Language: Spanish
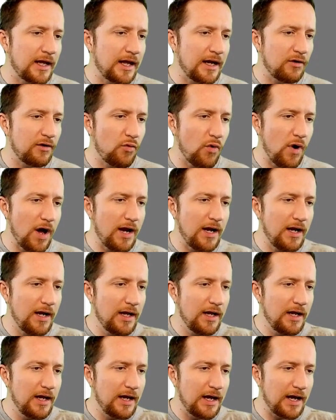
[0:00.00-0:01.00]
tal cual
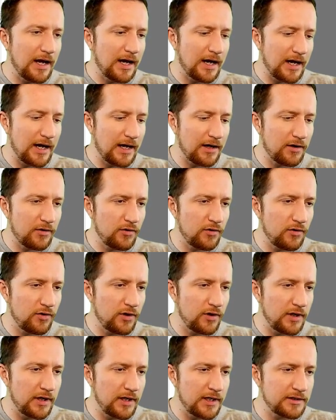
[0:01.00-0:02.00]
agarro
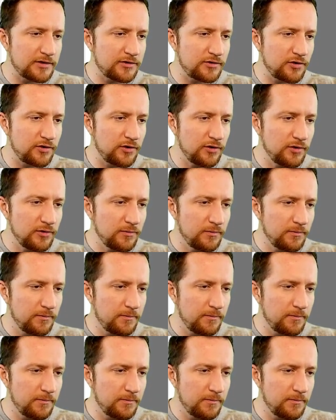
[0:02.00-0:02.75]
esto,